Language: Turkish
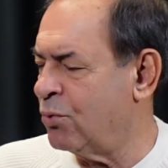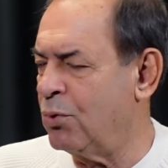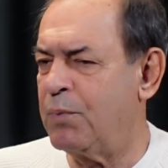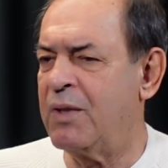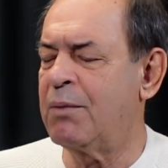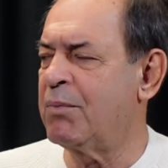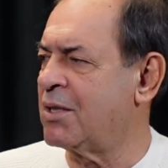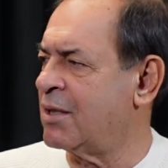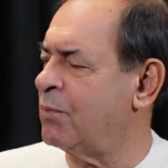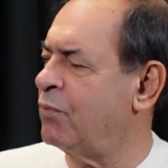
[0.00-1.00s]
Evet. Kulüplerin
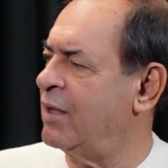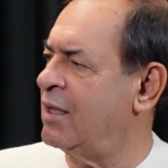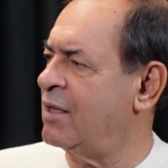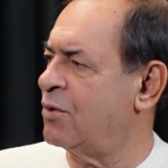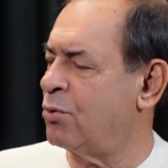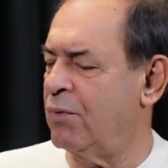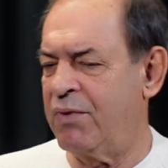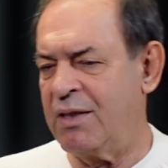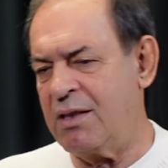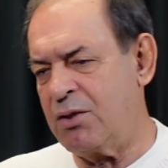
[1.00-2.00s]
başı kim? Federasyon.
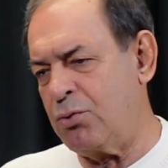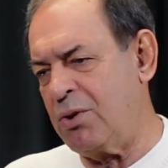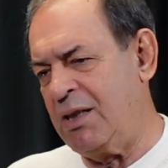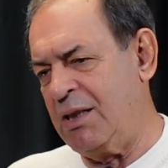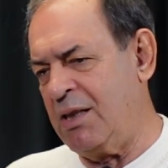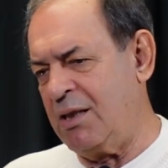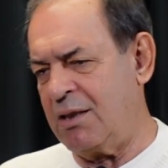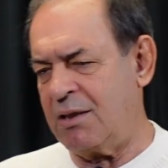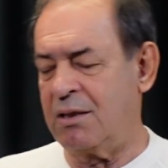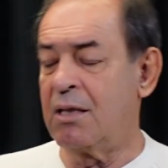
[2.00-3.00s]
Federasyonu iyi idare
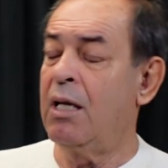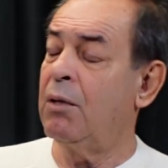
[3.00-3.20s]
edeceksiniz.